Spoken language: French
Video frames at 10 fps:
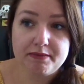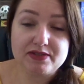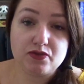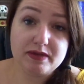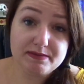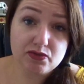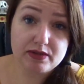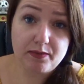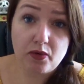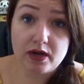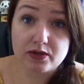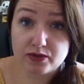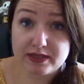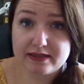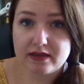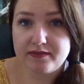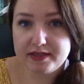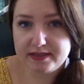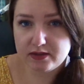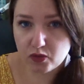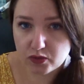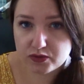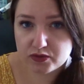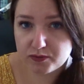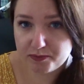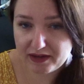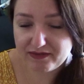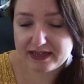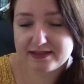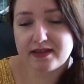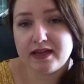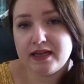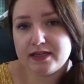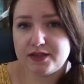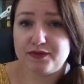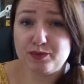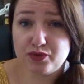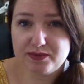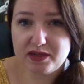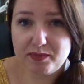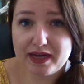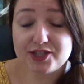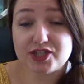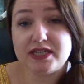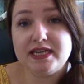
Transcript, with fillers: parce que même si on apprend à le connaître avec cette grosse pavasse qui fait plus de 1000 pages,